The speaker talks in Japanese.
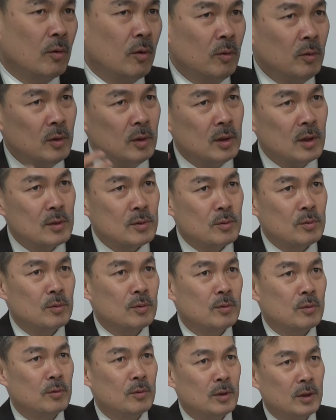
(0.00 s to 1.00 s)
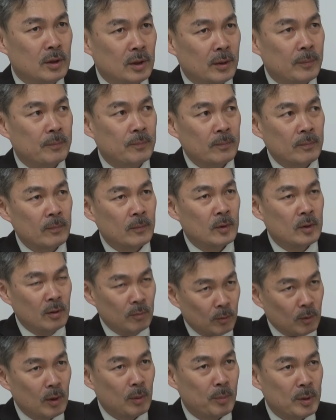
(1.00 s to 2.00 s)
こんな状況でねで
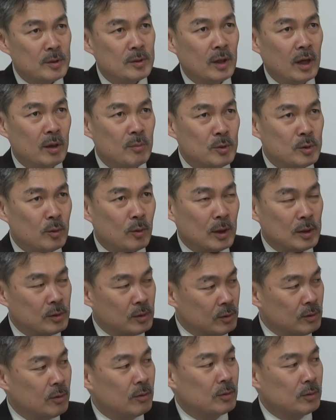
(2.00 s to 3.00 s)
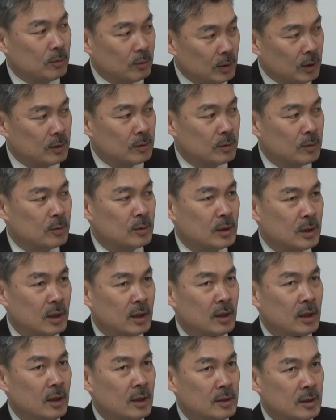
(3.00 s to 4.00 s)
もやっぱり財務省が強いので増
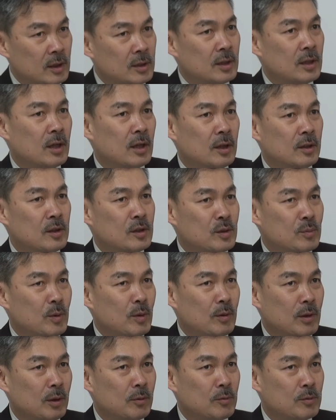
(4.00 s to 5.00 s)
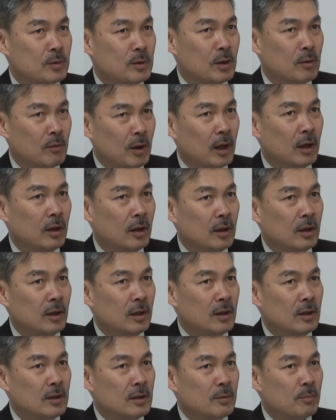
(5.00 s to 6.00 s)
税させられてしまう可能性は、
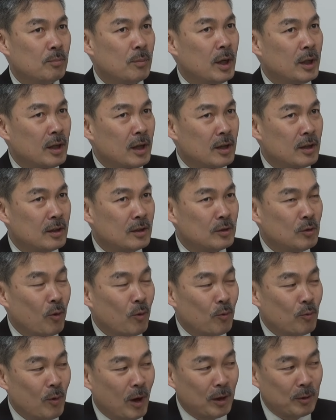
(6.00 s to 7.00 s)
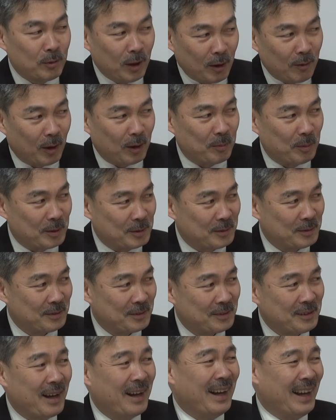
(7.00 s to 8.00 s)
まだ4割ぐらいはあります4
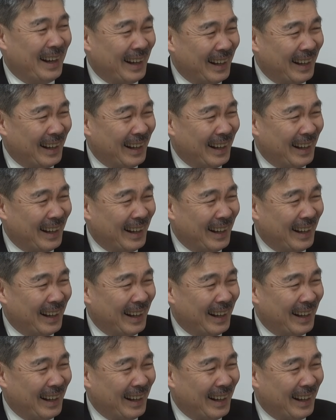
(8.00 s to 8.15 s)
割ぐらい